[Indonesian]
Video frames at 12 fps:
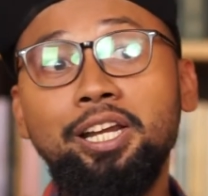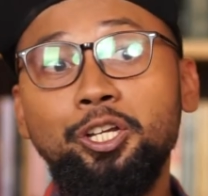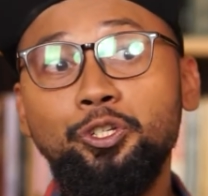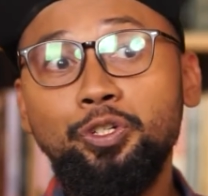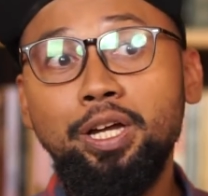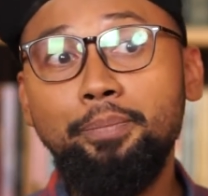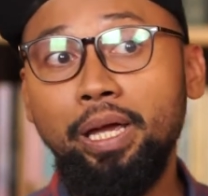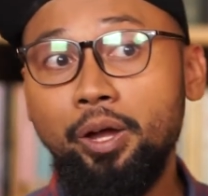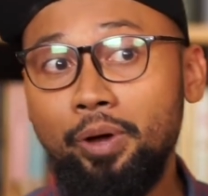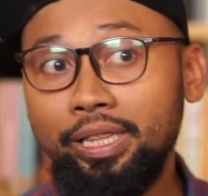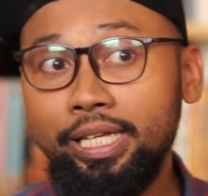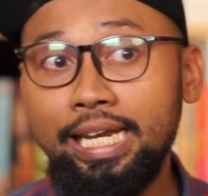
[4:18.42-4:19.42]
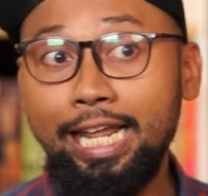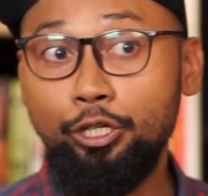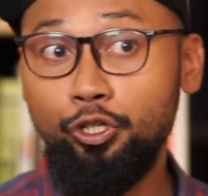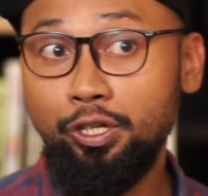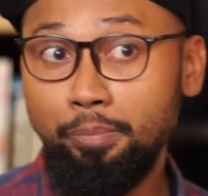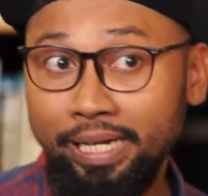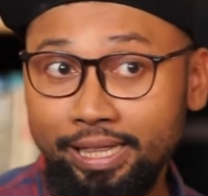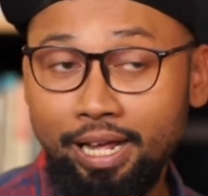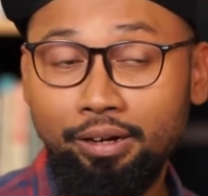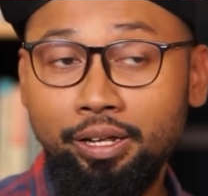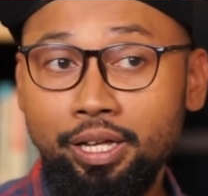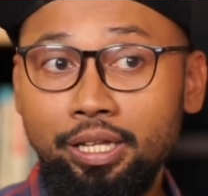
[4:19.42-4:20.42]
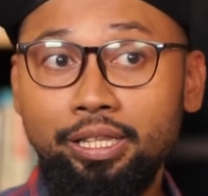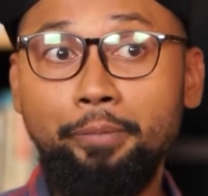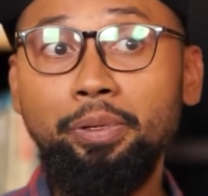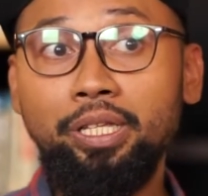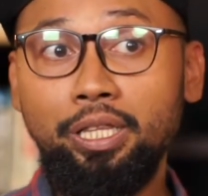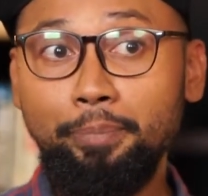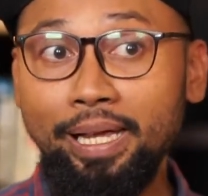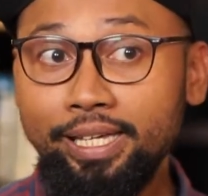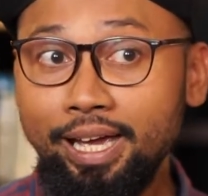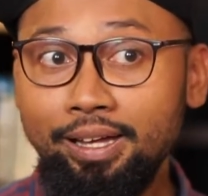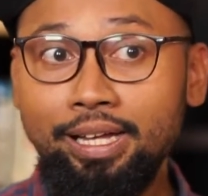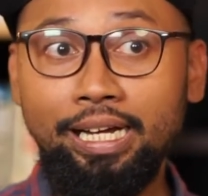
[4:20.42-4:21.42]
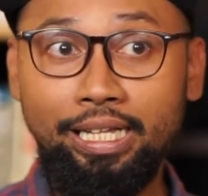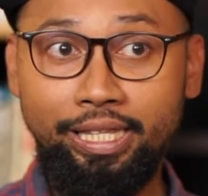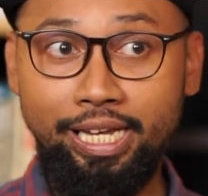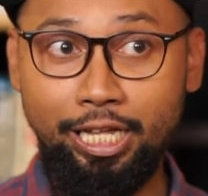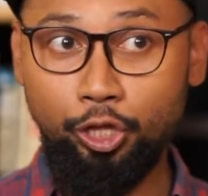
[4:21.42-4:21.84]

dan juga Megawati lanjut ke Blitar. Tapi tetap aja ketiga